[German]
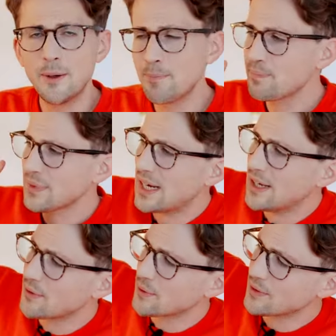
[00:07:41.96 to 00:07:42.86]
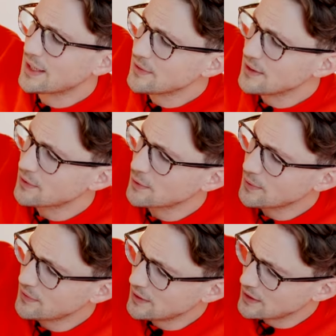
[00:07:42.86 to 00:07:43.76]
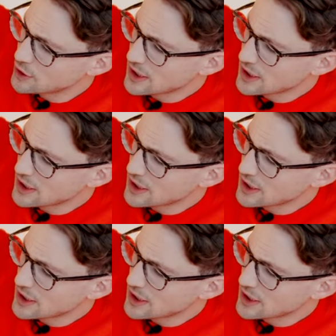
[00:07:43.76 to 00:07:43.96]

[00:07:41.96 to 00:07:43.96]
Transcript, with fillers: Ähm, also, das hier ist so ein bisschen die